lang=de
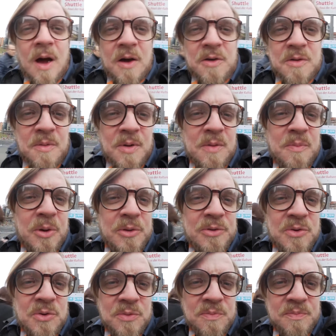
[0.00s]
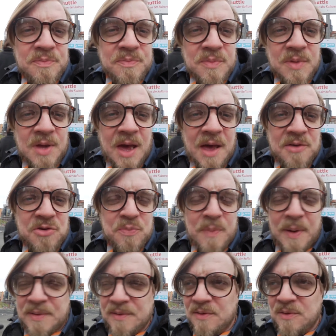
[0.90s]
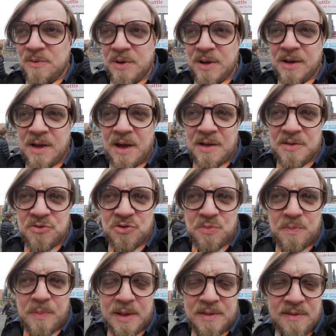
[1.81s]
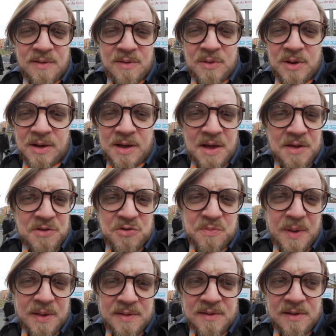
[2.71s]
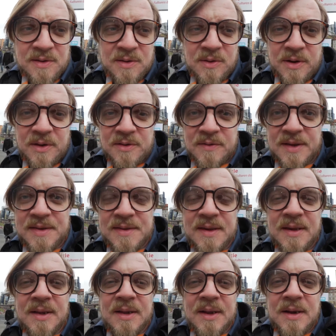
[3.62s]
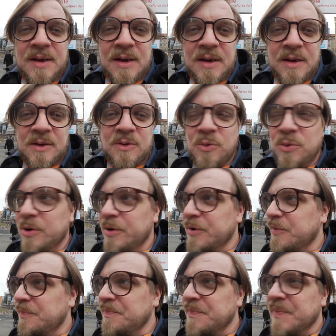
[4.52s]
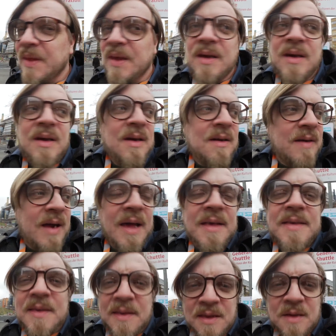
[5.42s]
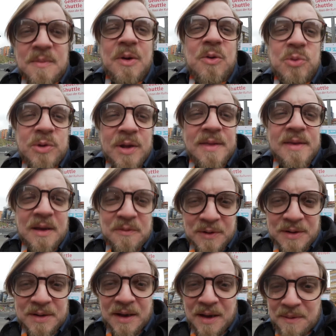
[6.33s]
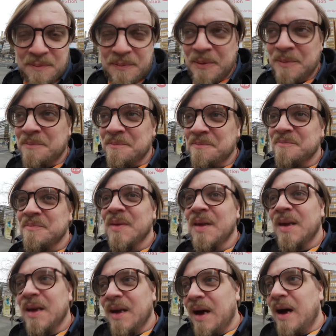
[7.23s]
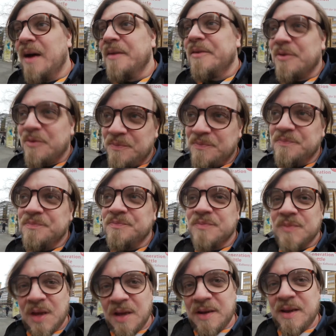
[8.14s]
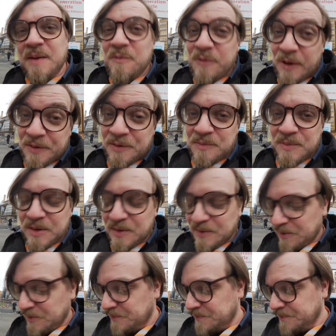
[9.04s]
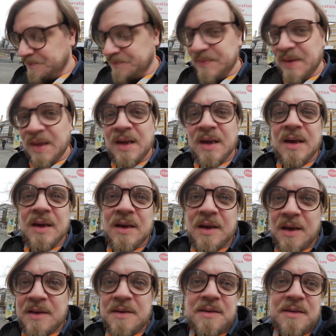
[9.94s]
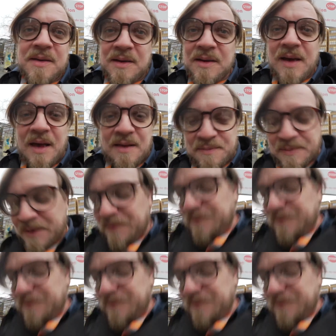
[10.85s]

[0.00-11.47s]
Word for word: habe ich mir eine Portion Kässpatzen oder Kasspatzen oder Kasspätzle oder sowas äh, geholt. Essen ist ja immer ein guter Zeitvertreib. Also, in dem Fall zumindest. Ich äh, esse